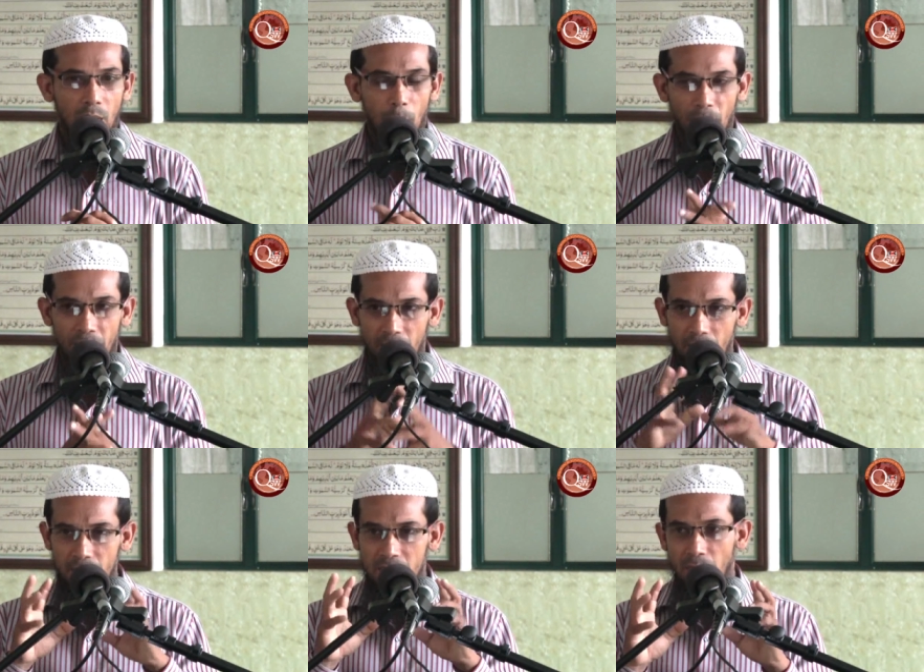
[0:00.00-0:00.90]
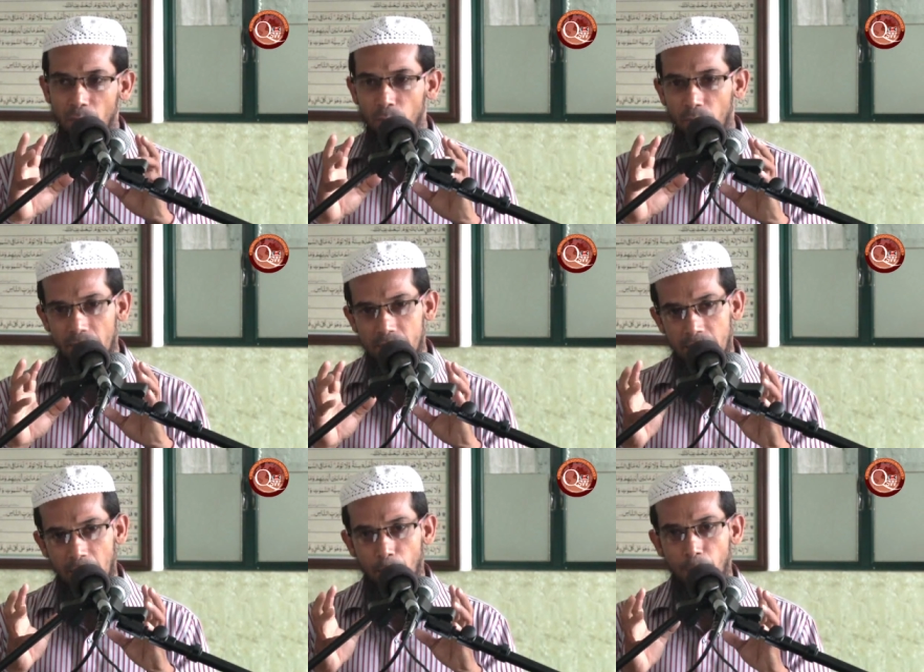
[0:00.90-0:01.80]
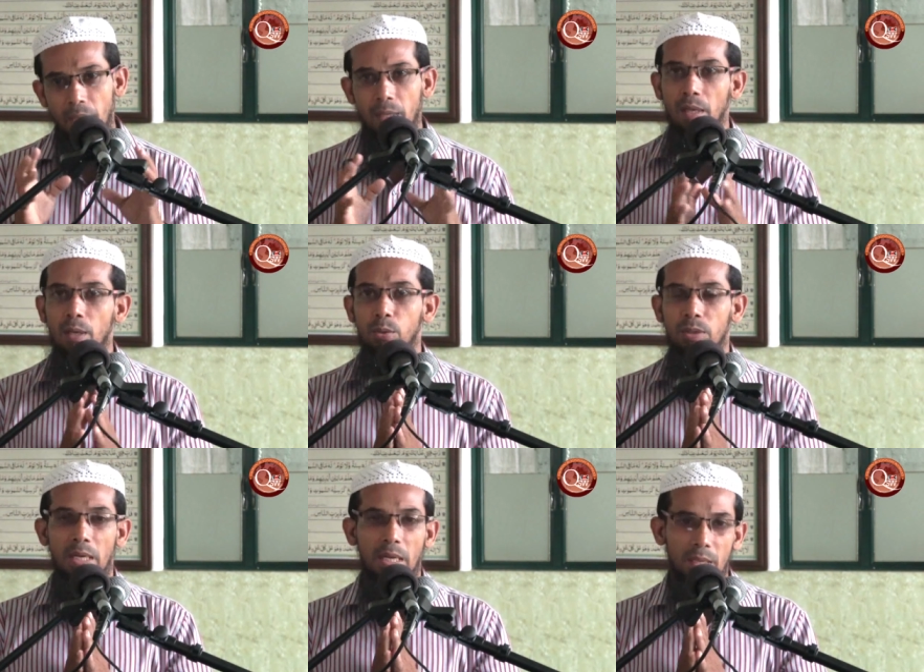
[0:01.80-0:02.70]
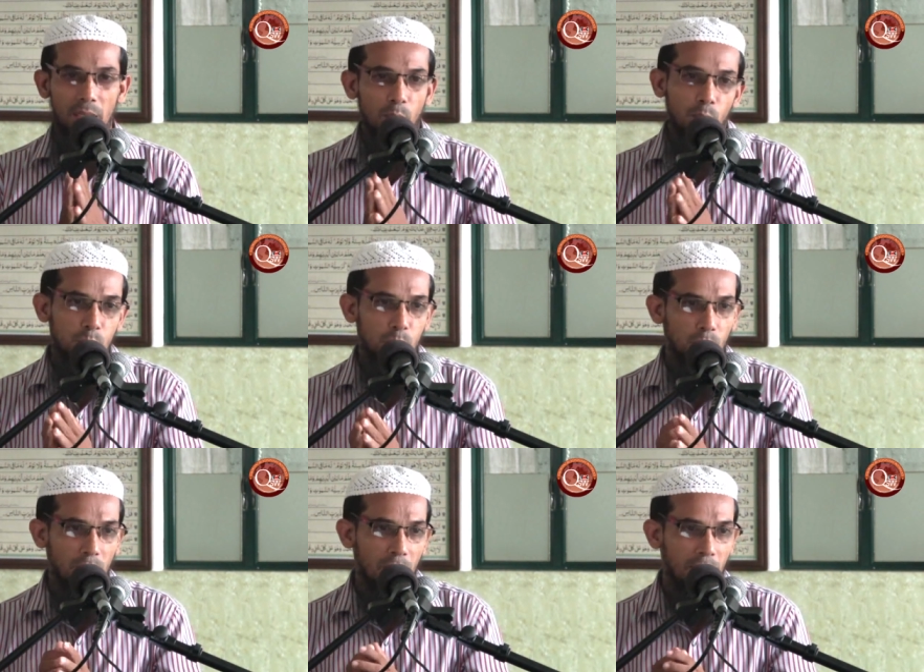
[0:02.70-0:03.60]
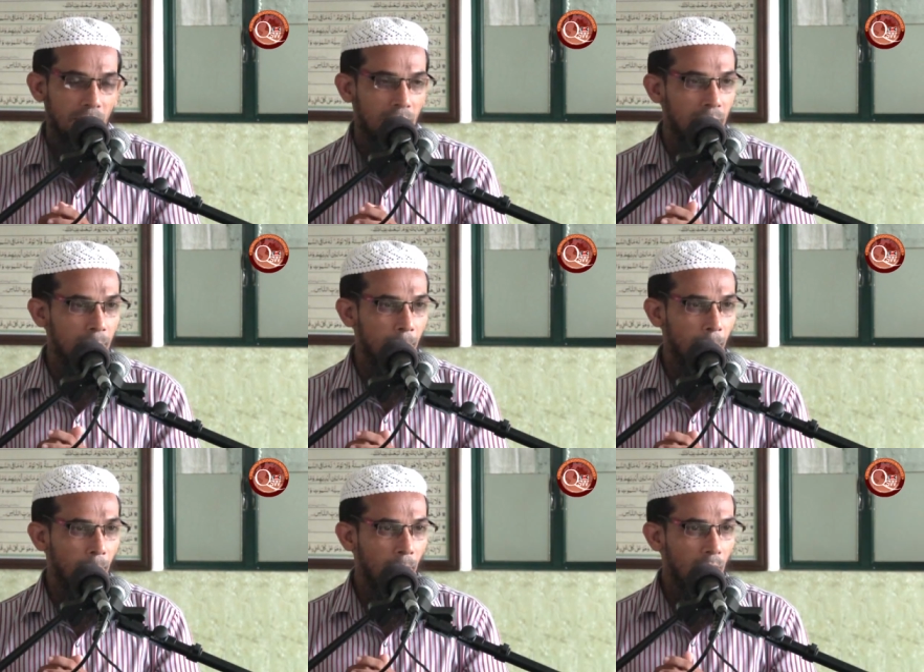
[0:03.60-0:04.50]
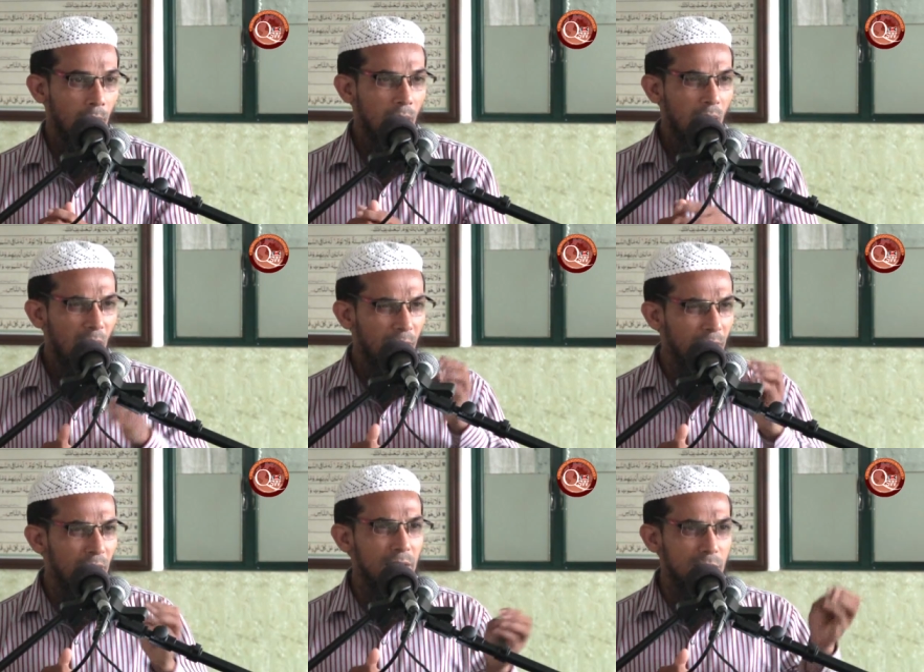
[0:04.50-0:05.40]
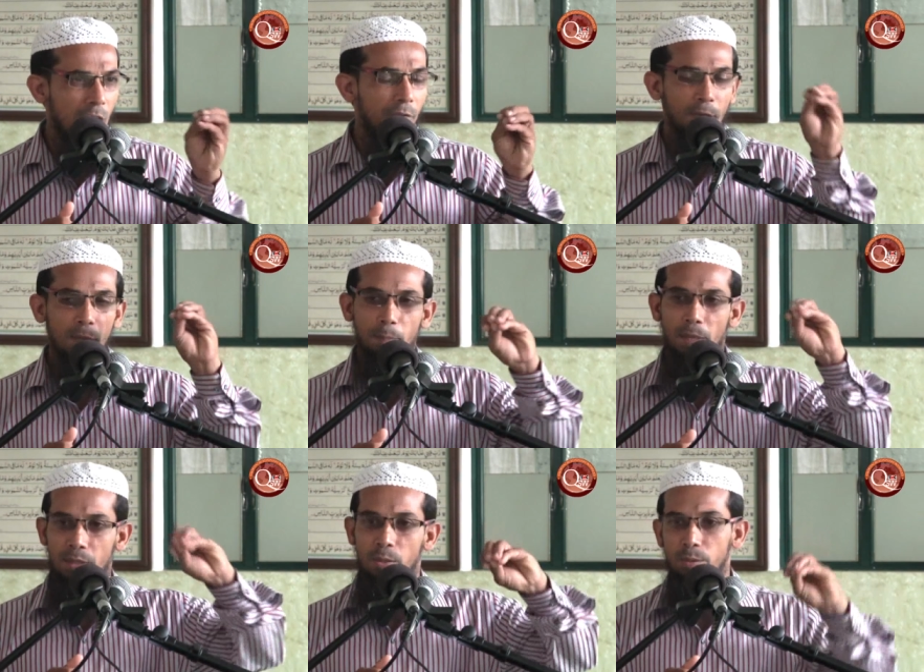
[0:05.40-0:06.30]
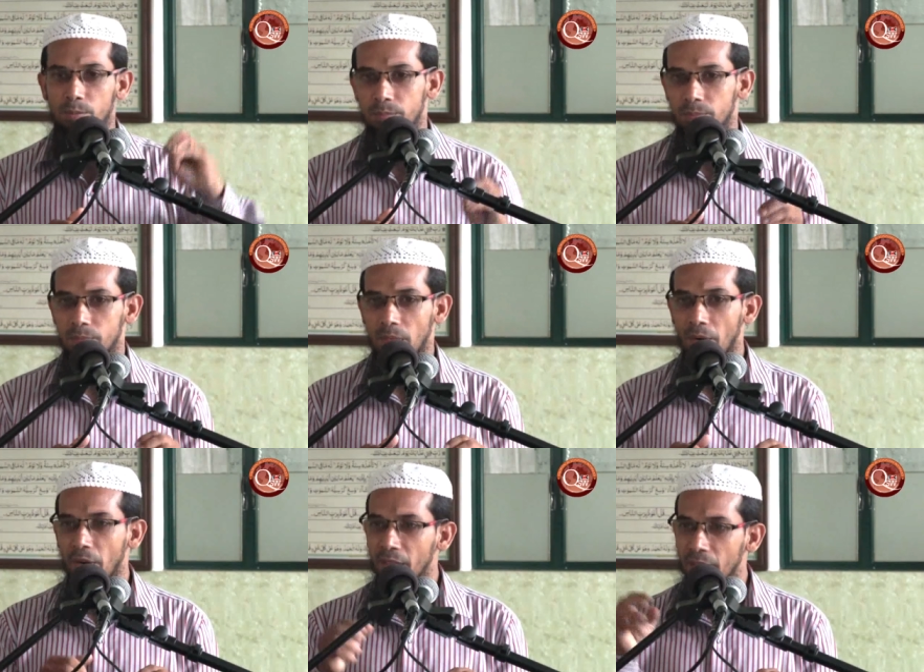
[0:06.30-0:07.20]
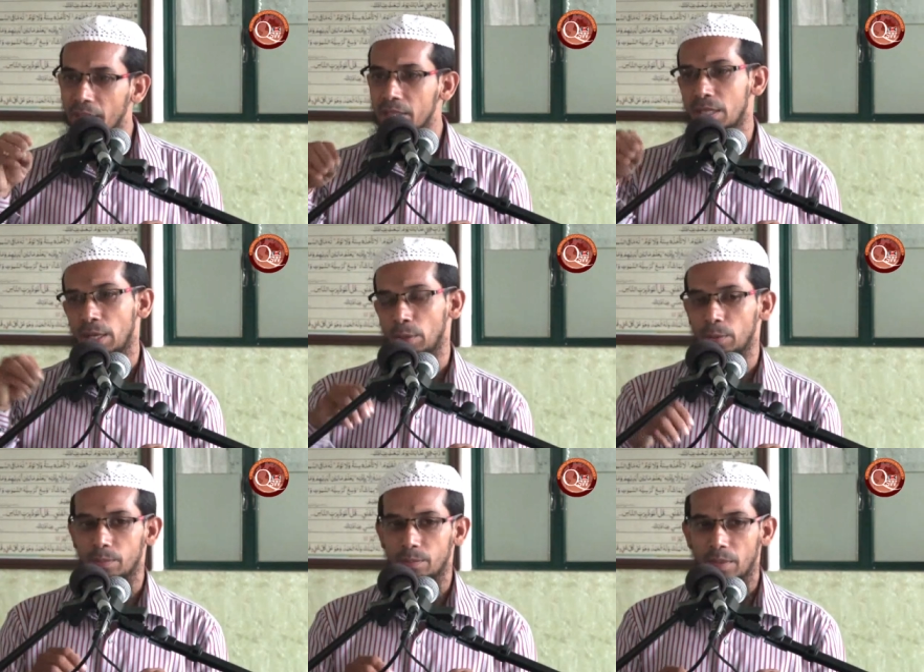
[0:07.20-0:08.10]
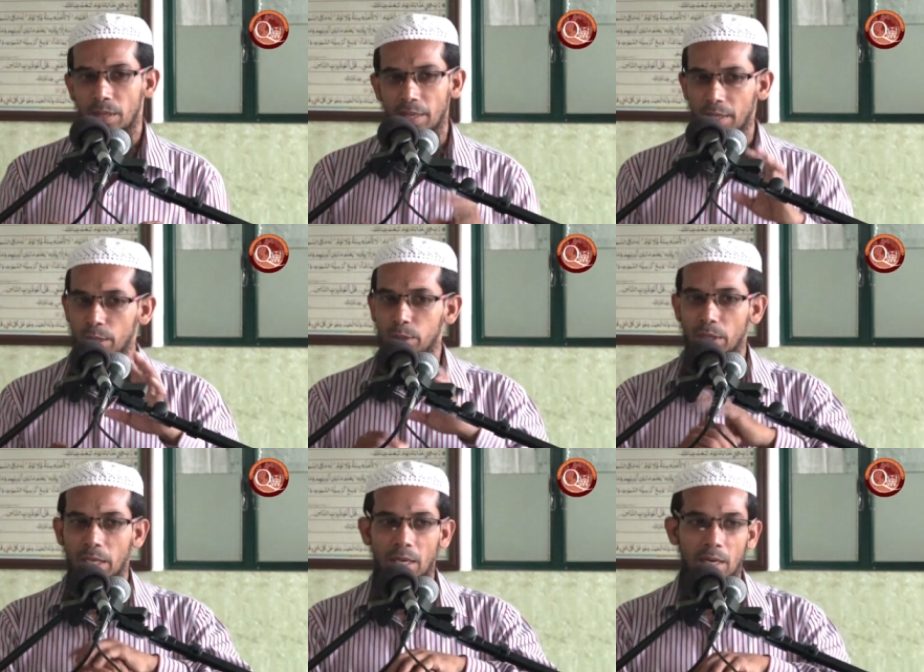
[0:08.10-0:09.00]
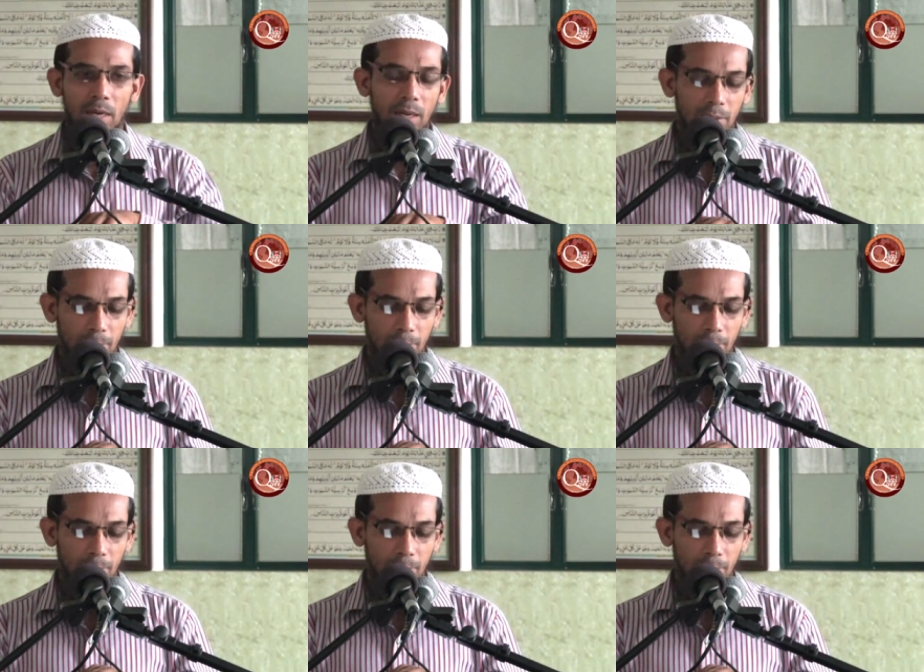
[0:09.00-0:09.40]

அப்போ திக்கர் செய்வதுடைய சிறப்பை அல்லாஹூ தாலா எந்த அளவுக்கு சொல்கிறார் என்றால் அவனை ஞாபகப்படுத்தணும் அவனை திக்கர் செய்யணும் திக்கர் செய்கிறென்றால்